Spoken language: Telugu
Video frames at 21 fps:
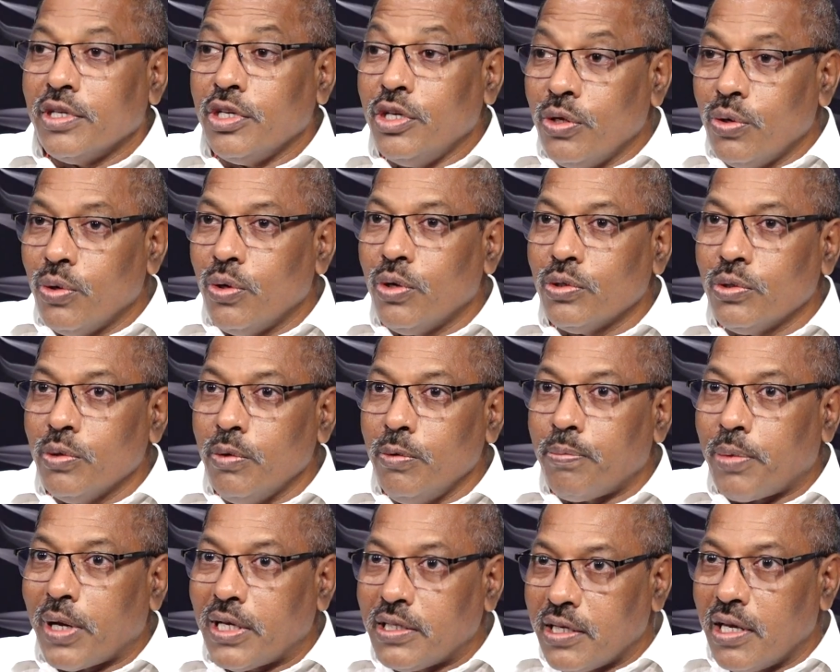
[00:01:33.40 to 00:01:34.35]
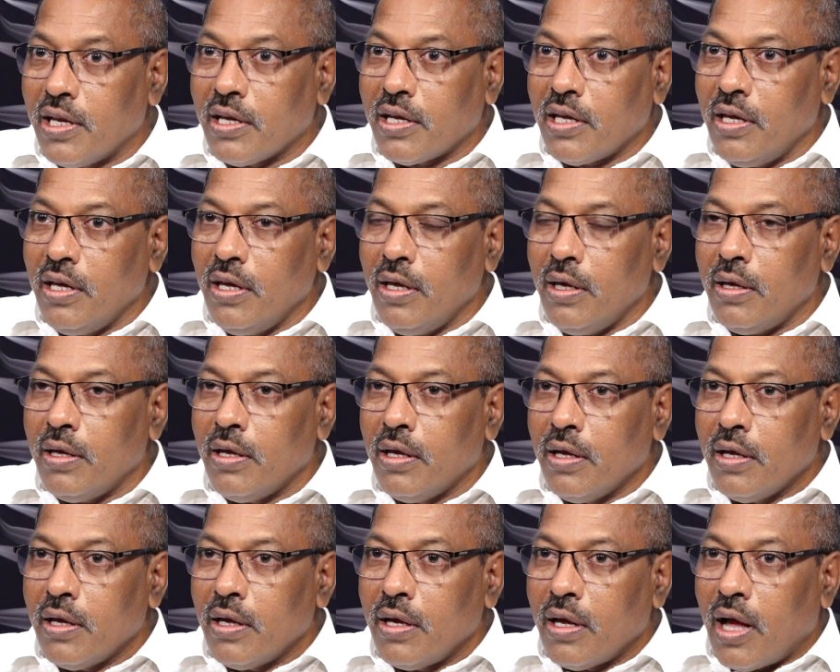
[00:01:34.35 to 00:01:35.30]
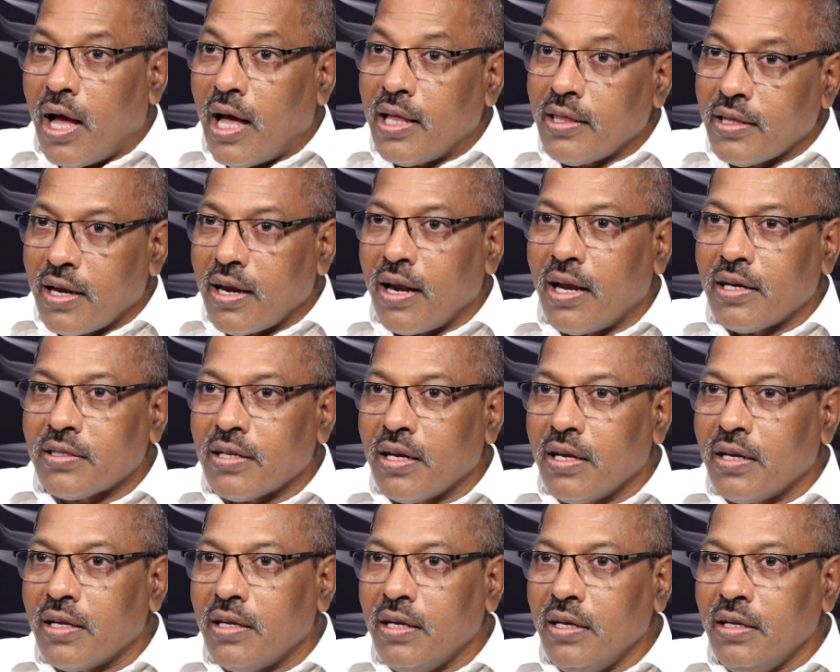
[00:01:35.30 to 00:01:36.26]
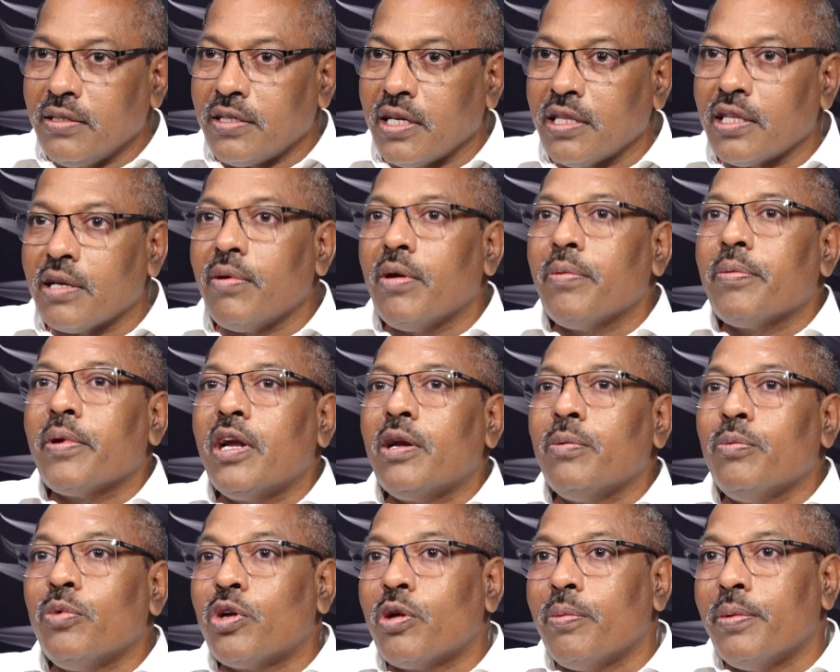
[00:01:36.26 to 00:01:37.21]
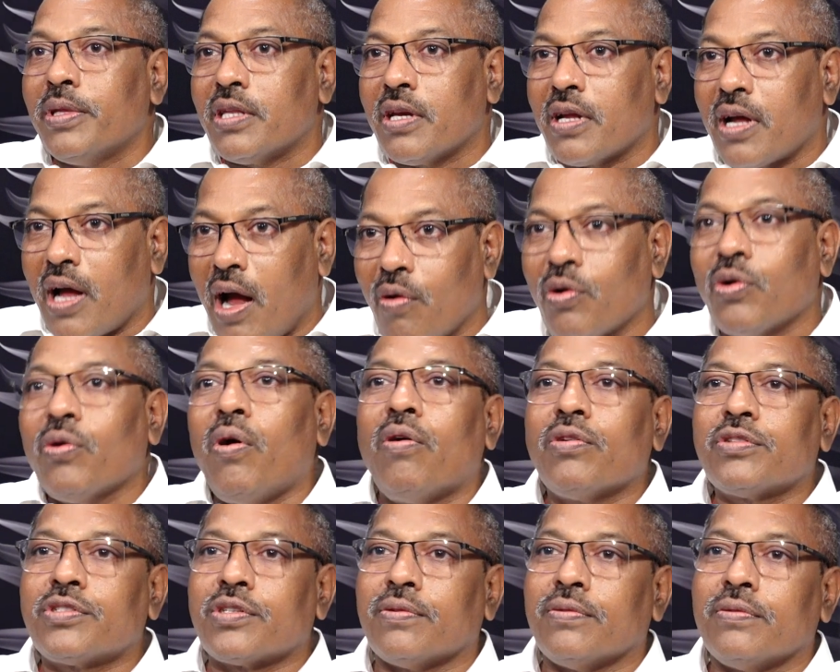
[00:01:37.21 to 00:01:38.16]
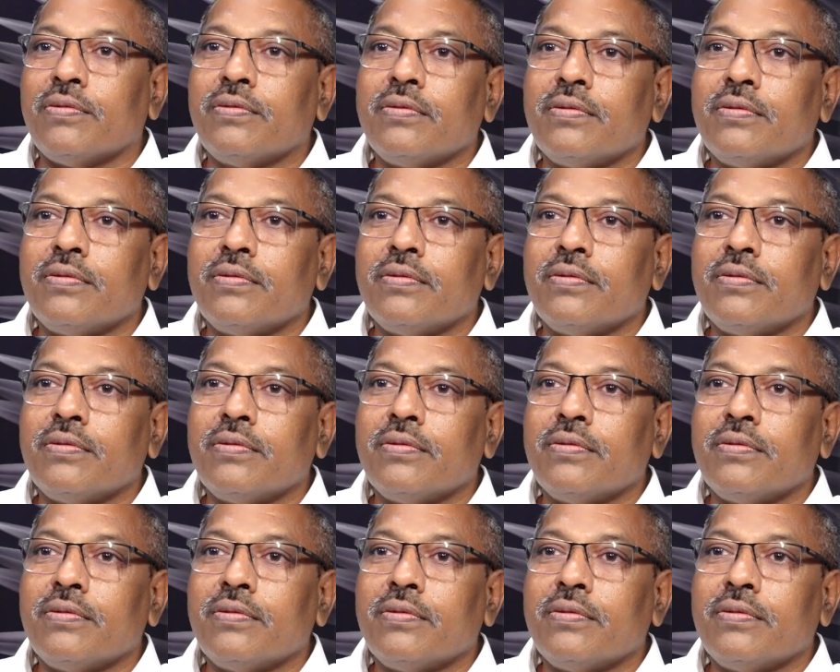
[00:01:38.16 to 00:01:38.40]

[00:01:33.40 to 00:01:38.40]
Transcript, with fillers: ఈరోజు ప్రజలకి ఆంధ్ర రాష్ట్రానికి చంద్రబాబు నాయుడు ముఖ్యమంత్రి కావటం అవసరం